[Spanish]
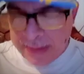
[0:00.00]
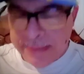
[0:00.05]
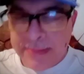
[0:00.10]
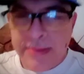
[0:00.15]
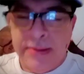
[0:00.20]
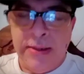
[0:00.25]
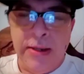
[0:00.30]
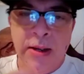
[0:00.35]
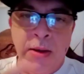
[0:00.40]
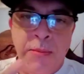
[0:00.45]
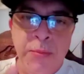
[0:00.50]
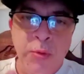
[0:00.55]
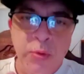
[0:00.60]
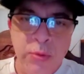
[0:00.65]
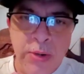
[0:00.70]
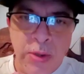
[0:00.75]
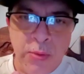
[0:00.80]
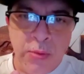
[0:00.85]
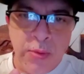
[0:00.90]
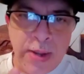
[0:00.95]
si llevamos
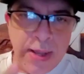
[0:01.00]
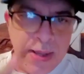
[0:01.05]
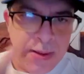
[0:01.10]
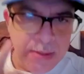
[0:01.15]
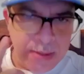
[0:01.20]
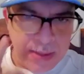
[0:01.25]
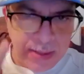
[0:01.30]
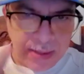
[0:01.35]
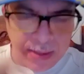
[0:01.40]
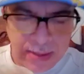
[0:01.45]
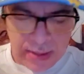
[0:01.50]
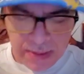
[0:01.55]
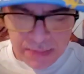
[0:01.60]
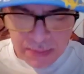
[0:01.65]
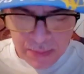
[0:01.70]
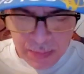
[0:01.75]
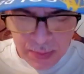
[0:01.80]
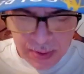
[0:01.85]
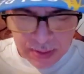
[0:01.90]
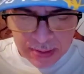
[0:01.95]
una jugada que
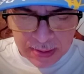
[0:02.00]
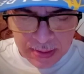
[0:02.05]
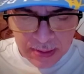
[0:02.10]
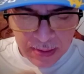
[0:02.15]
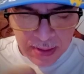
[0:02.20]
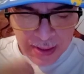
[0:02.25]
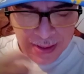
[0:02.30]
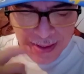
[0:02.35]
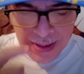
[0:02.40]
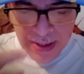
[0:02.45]
regalamos por aquí.